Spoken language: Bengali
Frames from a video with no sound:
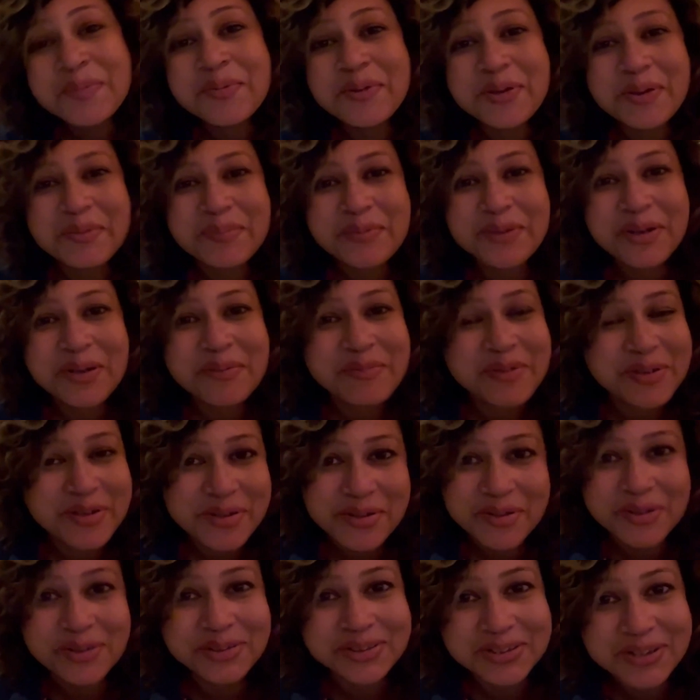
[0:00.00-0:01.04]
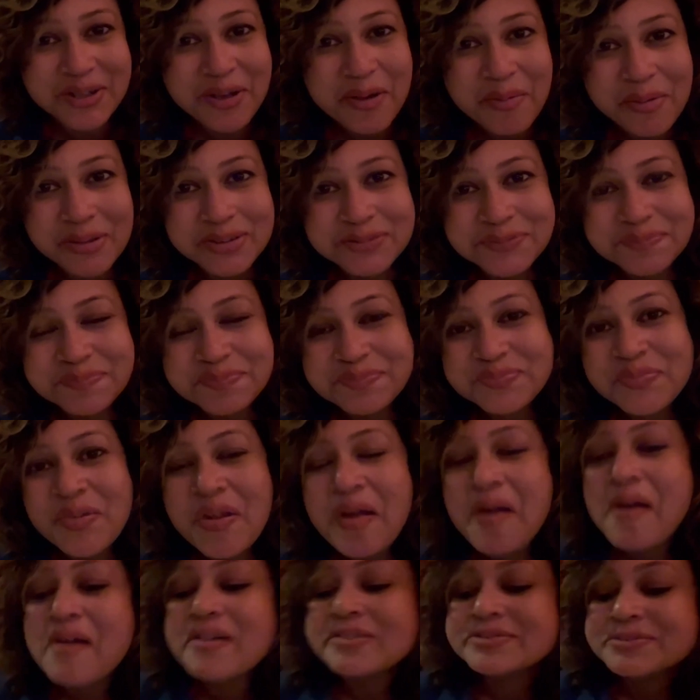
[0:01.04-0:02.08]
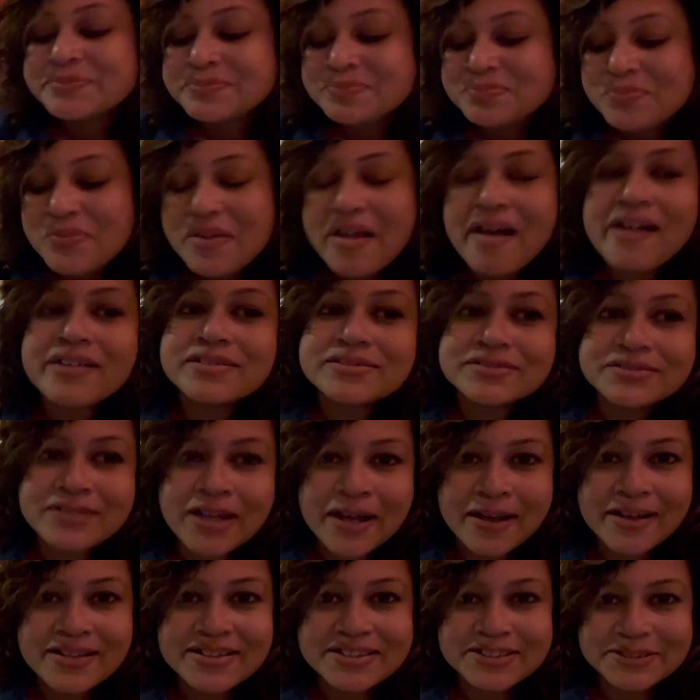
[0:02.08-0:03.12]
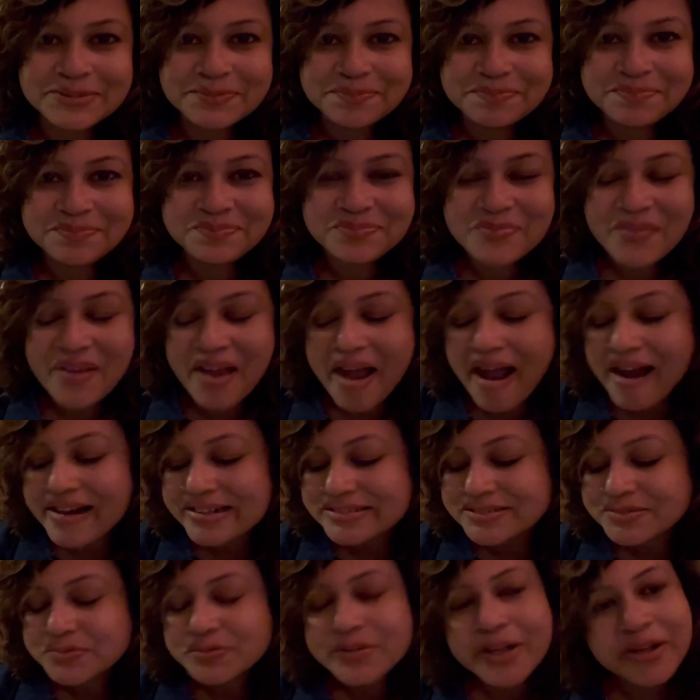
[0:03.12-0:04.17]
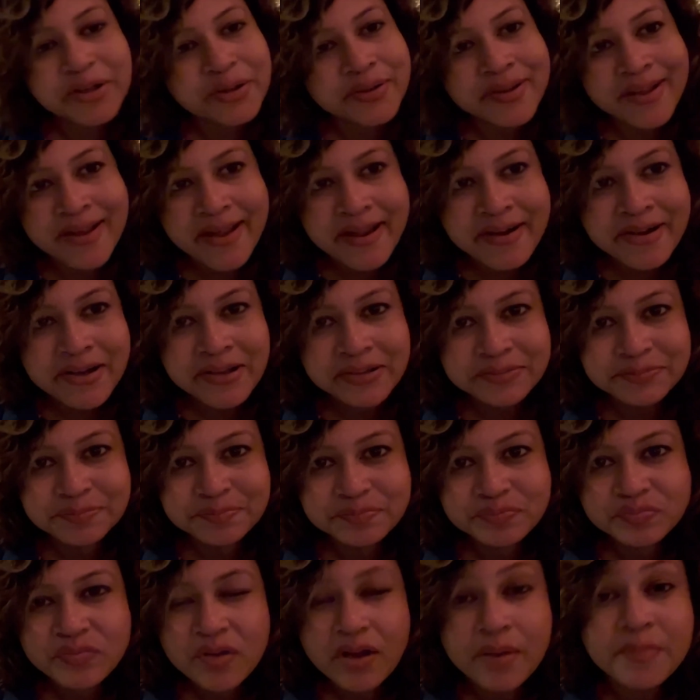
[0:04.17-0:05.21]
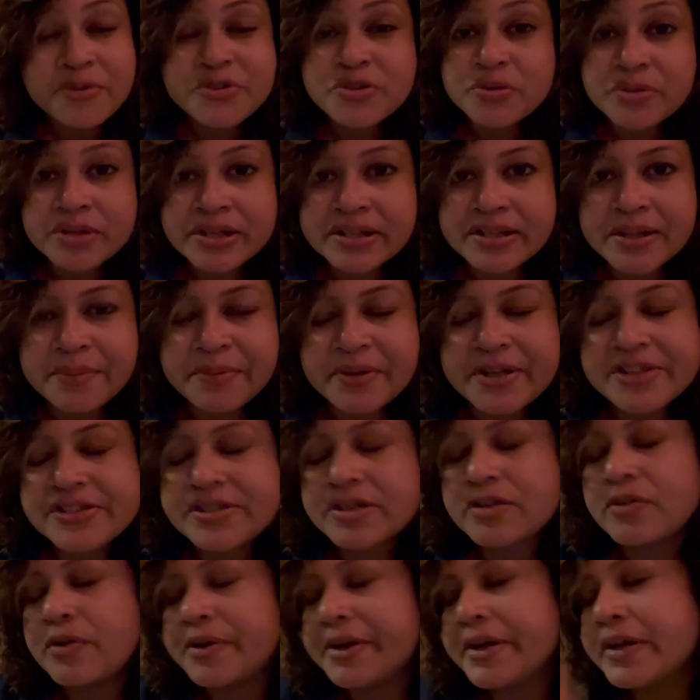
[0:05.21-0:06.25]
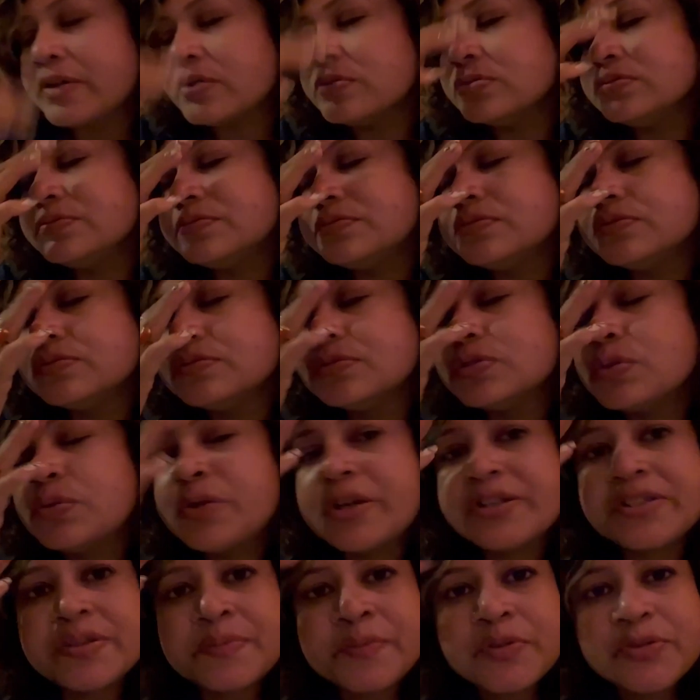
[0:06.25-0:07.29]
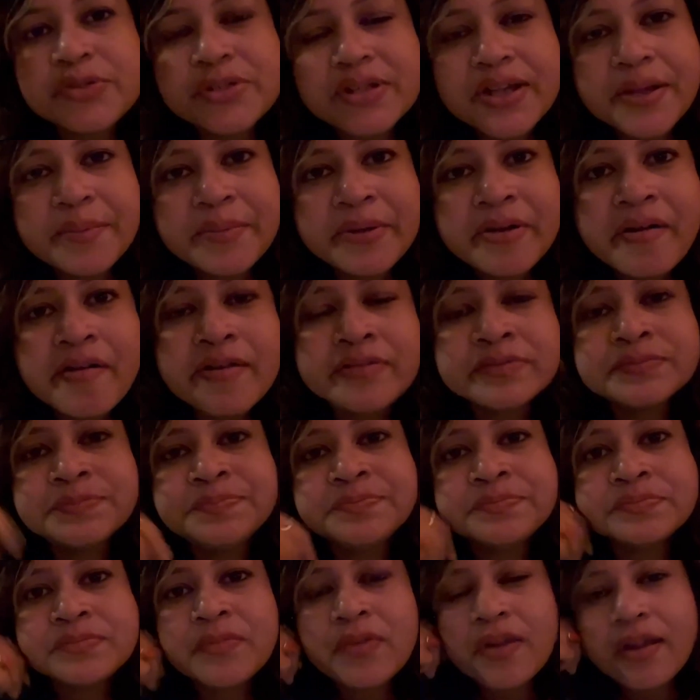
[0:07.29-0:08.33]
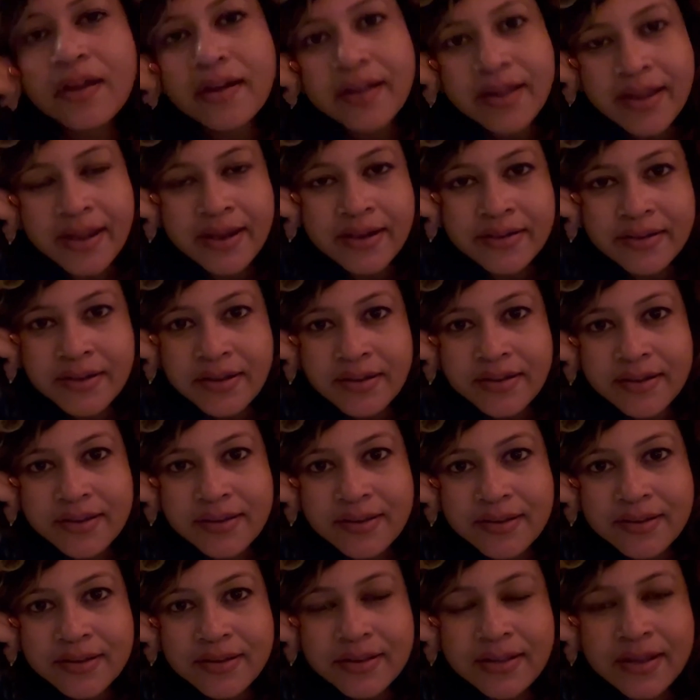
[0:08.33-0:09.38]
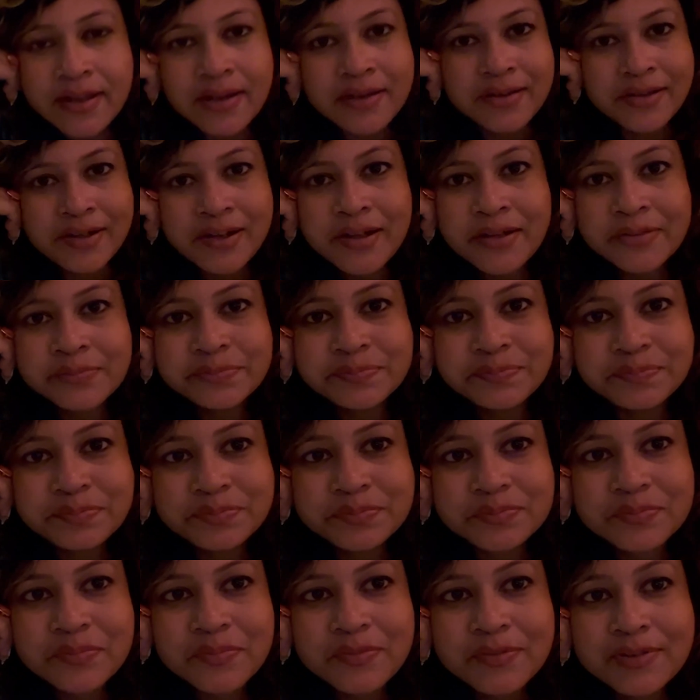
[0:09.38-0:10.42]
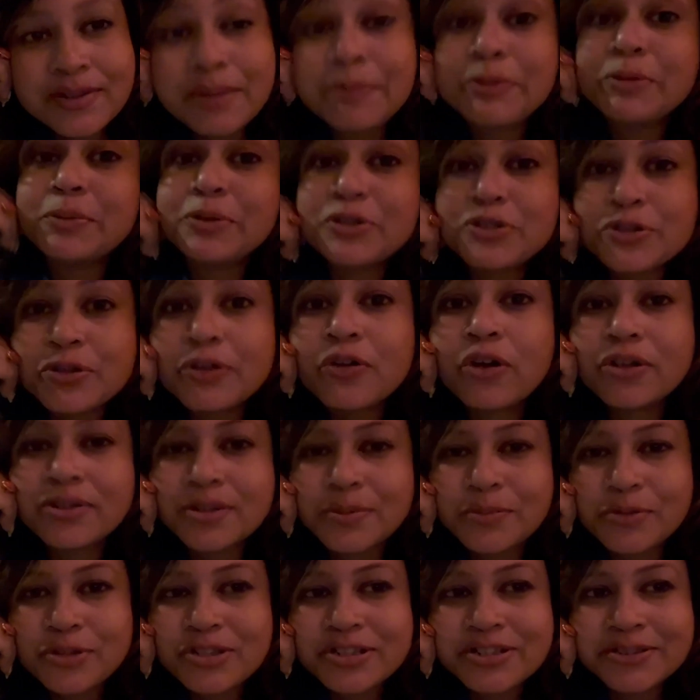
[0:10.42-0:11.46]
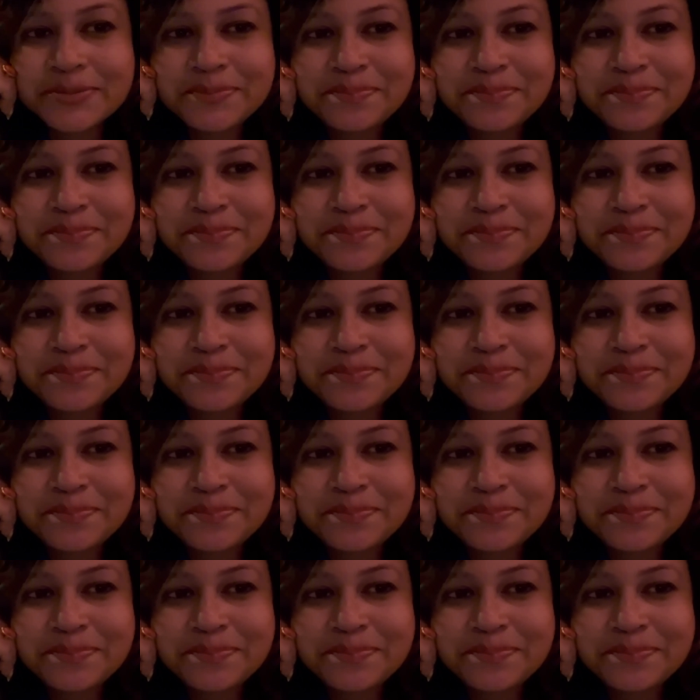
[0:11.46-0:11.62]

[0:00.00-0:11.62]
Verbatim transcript: মনে পড়লো ভিডিও করতে হবে দেখা একটু খেয়ে নিই ভীষণ খিদে পেয়েছে অনেক ঘুরেছে মিউজিয়ামে খেয়ে নিই খেয়ে নিই কথা বলছি